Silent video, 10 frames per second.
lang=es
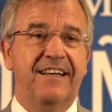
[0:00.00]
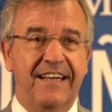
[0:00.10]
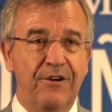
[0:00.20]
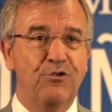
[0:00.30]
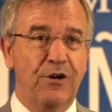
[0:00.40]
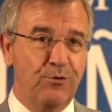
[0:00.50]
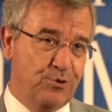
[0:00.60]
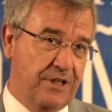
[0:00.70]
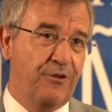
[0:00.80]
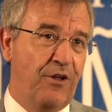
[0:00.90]
el, no
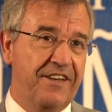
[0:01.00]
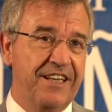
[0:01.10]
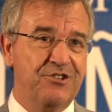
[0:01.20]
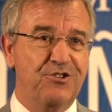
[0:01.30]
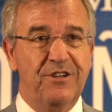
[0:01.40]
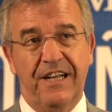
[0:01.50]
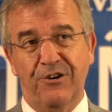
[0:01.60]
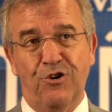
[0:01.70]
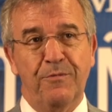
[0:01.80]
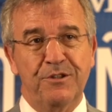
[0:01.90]
ajustado a derecho
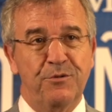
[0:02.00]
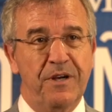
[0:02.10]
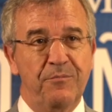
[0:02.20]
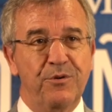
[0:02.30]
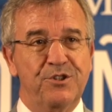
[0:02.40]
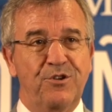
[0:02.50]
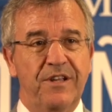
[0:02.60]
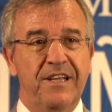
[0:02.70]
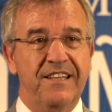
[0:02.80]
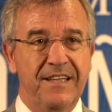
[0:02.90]
las normas sobre el impuesto
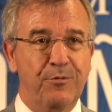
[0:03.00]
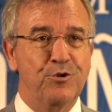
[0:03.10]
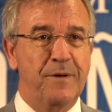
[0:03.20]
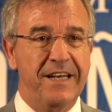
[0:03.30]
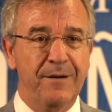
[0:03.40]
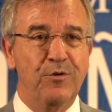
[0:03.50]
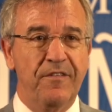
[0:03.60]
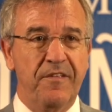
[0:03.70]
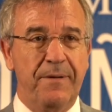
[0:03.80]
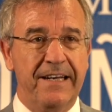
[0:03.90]
de, de plusvalía
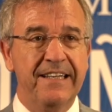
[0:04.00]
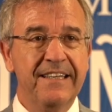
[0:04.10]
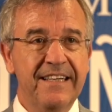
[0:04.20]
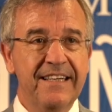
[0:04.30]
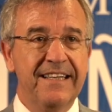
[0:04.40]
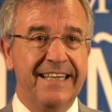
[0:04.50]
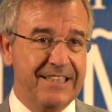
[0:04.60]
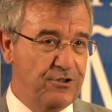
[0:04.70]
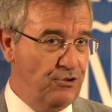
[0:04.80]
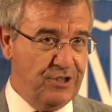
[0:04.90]
municipal.
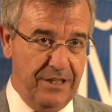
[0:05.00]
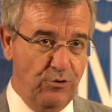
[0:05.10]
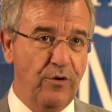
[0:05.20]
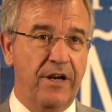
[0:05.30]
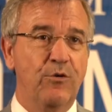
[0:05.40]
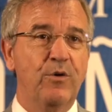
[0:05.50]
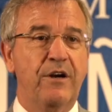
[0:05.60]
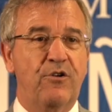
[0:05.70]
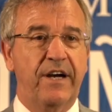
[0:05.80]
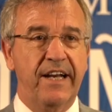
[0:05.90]
Esto, sin duda
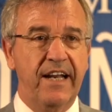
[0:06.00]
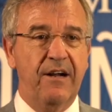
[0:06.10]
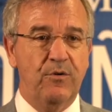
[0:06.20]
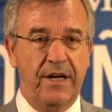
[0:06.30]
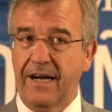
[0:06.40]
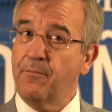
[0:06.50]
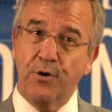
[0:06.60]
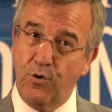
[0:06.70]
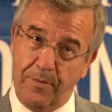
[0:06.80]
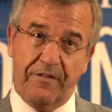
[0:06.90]
ninguna, nos genera una gran
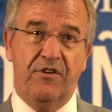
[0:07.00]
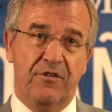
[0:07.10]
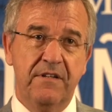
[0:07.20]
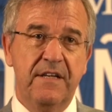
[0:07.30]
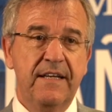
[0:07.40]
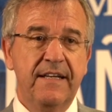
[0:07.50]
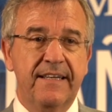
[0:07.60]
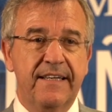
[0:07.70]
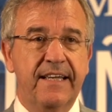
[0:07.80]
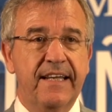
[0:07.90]
preocupación
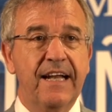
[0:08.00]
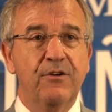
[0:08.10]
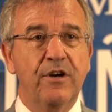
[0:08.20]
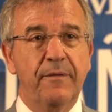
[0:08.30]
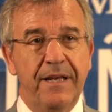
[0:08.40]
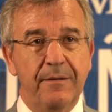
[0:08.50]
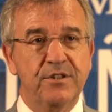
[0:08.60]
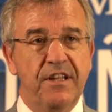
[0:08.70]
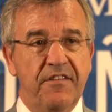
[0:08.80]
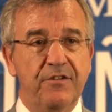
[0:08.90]
y era algo que
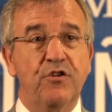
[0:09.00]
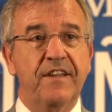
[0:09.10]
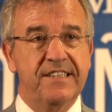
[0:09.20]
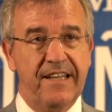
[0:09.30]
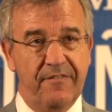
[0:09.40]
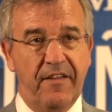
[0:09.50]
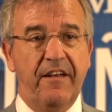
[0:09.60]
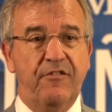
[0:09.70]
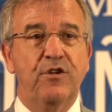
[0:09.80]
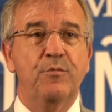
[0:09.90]
veníamos diciendo desde la
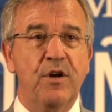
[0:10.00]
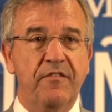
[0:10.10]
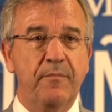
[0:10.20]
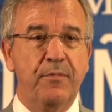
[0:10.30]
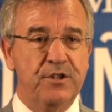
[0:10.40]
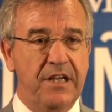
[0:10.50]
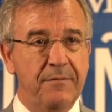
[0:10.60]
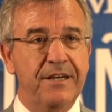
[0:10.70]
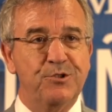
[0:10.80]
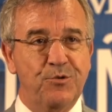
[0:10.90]
Federación de Municipios,
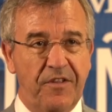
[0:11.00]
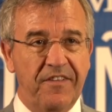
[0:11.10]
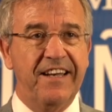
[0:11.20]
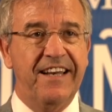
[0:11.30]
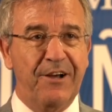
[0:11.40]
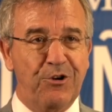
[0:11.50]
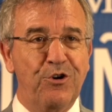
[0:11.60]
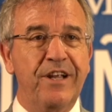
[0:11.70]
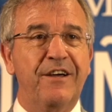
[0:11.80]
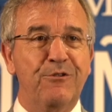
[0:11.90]
iba a suceder, era
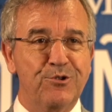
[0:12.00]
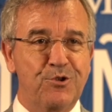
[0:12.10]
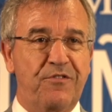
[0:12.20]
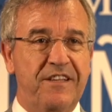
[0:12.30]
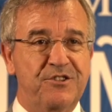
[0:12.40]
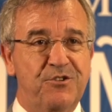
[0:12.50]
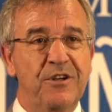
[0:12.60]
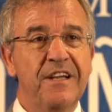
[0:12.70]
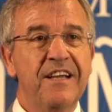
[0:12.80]
crónica de un suceso